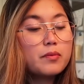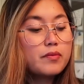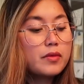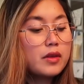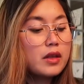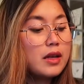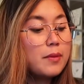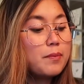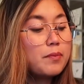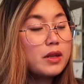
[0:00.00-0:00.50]

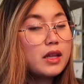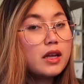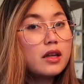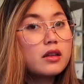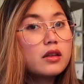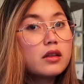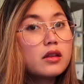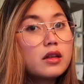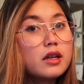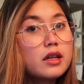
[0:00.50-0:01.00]
lip
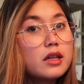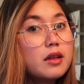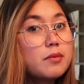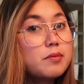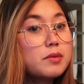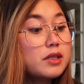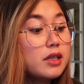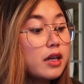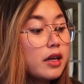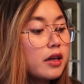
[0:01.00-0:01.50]
tint, and
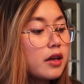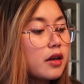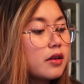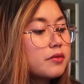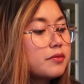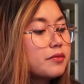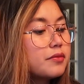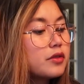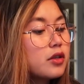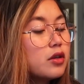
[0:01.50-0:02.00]
lipstick.
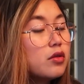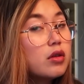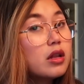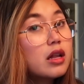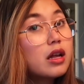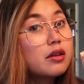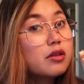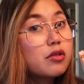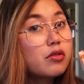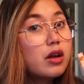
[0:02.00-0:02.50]
Yun
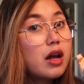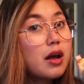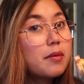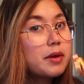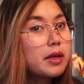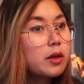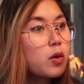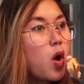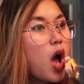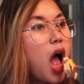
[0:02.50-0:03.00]
lang yung
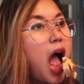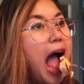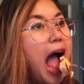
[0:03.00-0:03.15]
gamit ko.